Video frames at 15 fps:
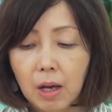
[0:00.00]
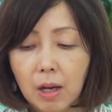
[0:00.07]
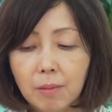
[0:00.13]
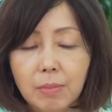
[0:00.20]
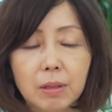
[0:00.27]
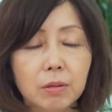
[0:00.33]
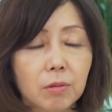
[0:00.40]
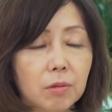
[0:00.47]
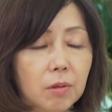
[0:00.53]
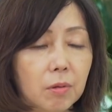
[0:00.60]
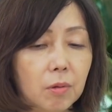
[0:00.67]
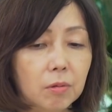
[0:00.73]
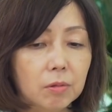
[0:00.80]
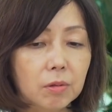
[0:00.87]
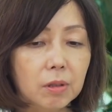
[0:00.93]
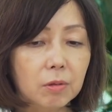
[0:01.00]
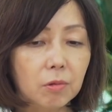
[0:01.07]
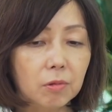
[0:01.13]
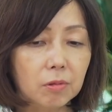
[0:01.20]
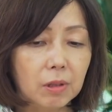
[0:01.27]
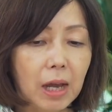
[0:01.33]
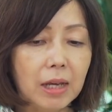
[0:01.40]
まあその本当に
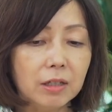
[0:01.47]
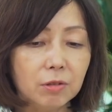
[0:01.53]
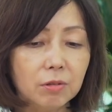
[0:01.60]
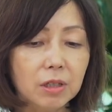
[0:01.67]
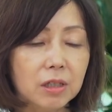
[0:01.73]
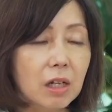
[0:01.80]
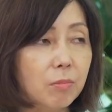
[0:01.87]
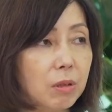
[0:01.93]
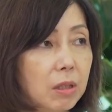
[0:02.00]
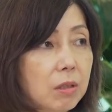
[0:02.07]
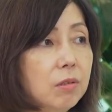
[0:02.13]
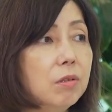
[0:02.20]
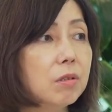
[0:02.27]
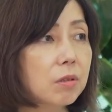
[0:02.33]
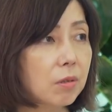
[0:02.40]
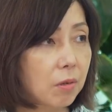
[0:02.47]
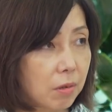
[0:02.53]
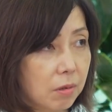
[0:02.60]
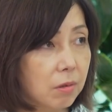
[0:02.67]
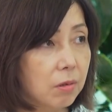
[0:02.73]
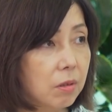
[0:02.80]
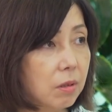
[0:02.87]
こう対象にしてるものはニュースと
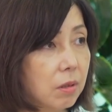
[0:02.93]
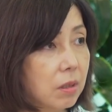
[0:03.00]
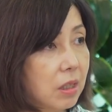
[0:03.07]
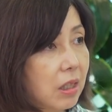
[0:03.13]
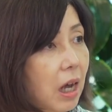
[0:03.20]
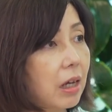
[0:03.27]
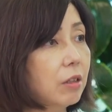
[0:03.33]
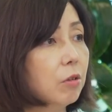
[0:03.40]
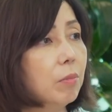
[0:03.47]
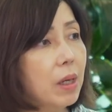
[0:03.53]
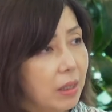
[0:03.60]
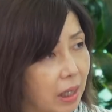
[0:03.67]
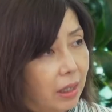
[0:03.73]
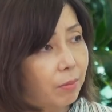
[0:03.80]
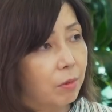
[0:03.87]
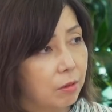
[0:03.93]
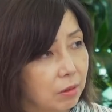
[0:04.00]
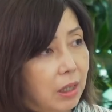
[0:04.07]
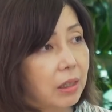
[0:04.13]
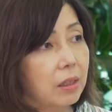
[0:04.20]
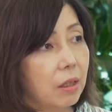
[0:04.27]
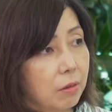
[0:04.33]
いう時間が読めないもの
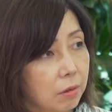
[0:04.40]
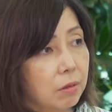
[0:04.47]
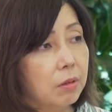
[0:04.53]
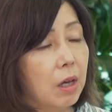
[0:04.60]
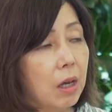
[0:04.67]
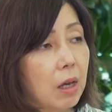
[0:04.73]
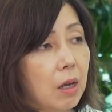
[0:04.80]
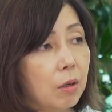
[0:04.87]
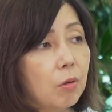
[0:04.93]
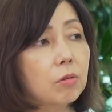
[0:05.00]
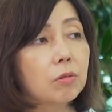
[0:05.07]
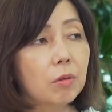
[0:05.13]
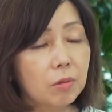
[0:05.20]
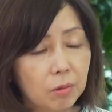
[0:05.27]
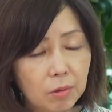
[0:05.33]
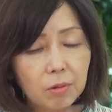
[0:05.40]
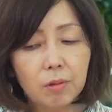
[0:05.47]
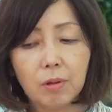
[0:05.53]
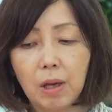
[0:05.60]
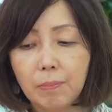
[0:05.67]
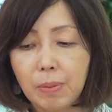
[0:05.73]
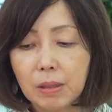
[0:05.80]
だっていうこと
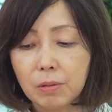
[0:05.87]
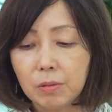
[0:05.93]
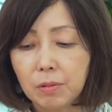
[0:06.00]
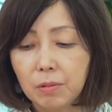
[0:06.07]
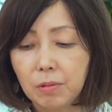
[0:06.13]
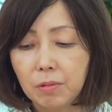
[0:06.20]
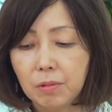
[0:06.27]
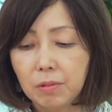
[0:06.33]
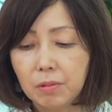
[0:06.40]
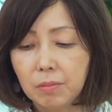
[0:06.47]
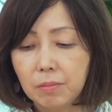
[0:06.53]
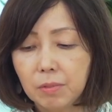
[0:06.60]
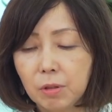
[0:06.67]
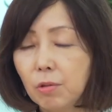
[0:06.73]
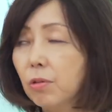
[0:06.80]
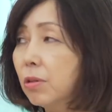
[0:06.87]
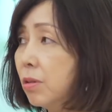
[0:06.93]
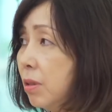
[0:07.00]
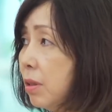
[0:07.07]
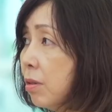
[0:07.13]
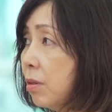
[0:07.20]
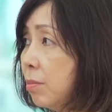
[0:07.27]
の、ね、やっぱりその業
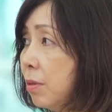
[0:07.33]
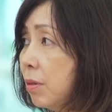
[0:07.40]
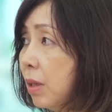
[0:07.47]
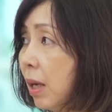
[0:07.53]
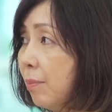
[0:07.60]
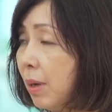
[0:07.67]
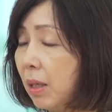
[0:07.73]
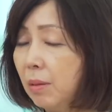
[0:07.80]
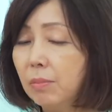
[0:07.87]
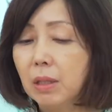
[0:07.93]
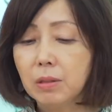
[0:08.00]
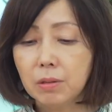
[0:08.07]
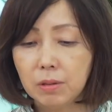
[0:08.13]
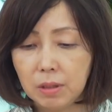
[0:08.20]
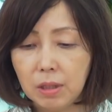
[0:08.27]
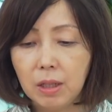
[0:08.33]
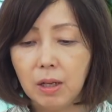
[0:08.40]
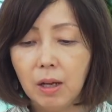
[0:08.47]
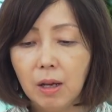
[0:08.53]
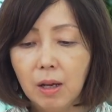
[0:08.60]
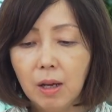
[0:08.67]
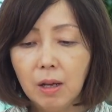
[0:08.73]
種による問題もありますし、うんう
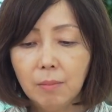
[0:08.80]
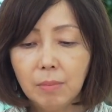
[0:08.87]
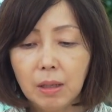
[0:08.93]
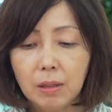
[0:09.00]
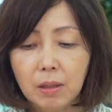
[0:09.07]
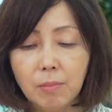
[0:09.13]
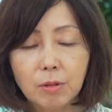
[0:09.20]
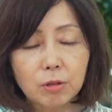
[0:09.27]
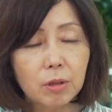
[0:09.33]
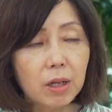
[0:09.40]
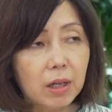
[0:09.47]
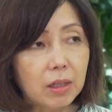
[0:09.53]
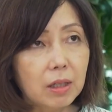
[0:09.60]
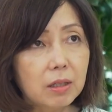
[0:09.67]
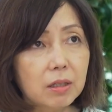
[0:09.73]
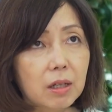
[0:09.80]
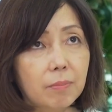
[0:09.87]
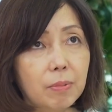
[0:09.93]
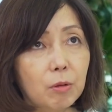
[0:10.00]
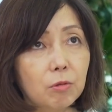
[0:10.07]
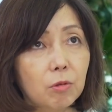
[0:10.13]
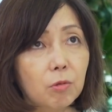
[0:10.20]
んまあ、でもそれがですね
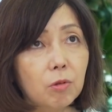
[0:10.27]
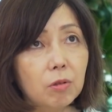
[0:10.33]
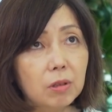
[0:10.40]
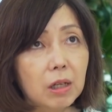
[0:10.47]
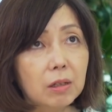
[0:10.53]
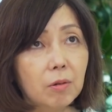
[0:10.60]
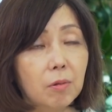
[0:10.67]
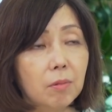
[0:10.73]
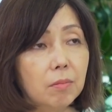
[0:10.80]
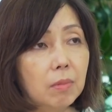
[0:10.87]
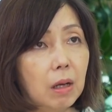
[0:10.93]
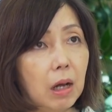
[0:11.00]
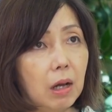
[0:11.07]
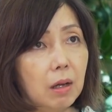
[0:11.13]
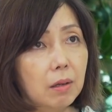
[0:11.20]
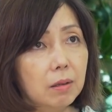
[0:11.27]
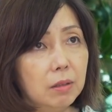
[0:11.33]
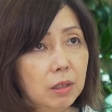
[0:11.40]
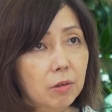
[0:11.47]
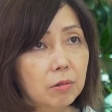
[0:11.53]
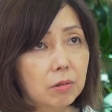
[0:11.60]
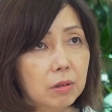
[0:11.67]
やっぱこのコロナの
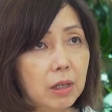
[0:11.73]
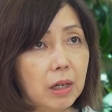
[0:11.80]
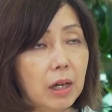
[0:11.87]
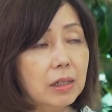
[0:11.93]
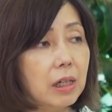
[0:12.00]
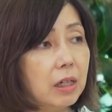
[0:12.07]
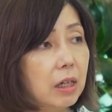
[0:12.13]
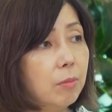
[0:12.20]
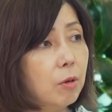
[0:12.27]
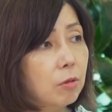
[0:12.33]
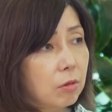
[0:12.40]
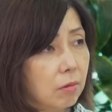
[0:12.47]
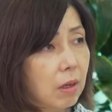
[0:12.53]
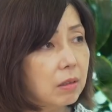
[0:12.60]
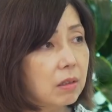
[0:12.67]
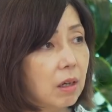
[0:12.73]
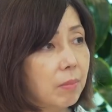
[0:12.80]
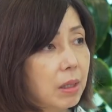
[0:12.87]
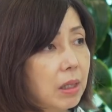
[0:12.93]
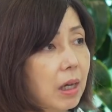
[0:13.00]
によってかなりリモートワークがメディア